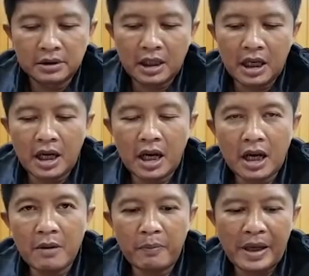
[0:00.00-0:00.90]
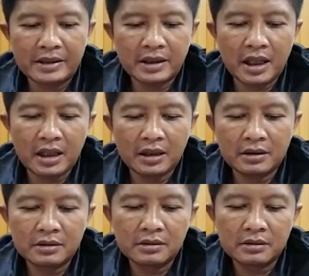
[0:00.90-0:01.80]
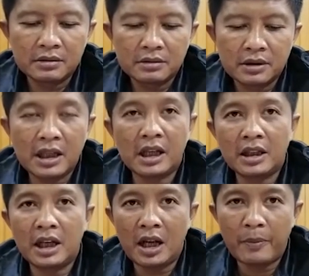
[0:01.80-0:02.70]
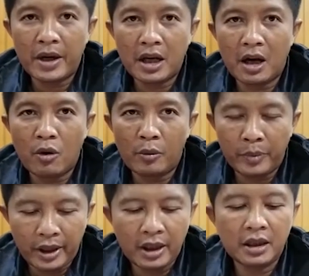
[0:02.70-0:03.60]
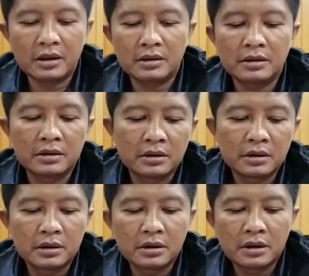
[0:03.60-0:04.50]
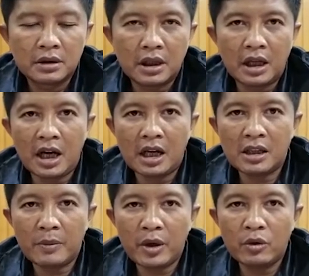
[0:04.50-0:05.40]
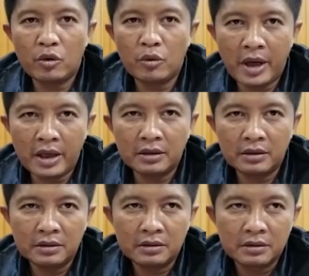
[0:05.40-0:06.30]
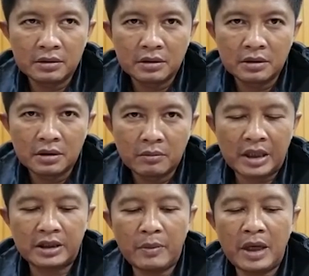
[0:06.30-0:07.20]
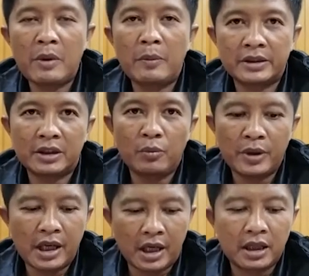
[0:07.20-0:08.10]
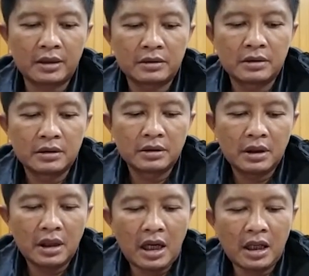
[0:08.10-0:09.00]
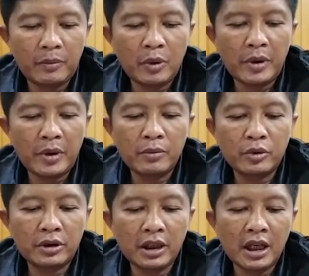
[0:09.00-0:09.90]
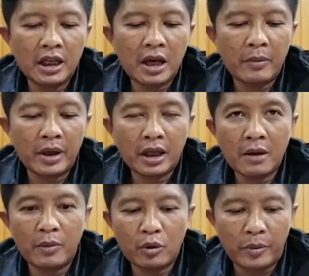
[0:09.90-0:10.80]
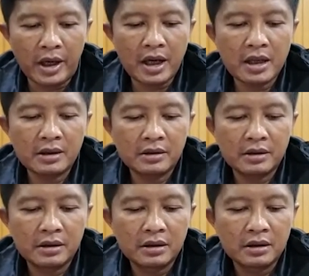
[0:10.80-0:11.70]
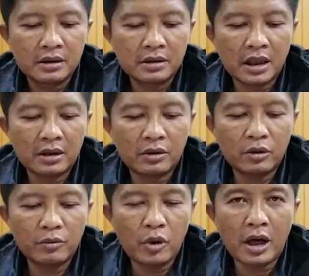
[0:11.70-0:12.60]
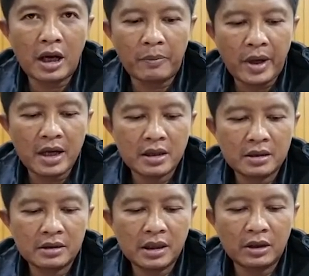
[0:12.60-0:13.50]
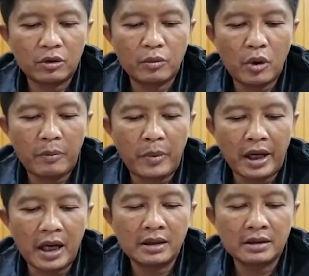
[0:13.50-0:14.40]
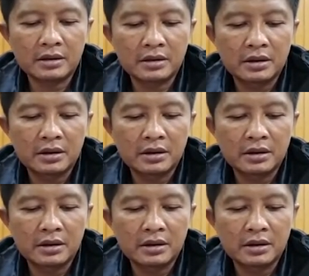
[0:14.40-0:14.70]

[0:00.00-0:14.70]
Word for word: dikenakan pasal 338 KUHP dengan ancaman hukuman maksimal 15 tahun penjara. Adapun barang bukti yang diamankan berupa satu buah kapak, satu buah parang,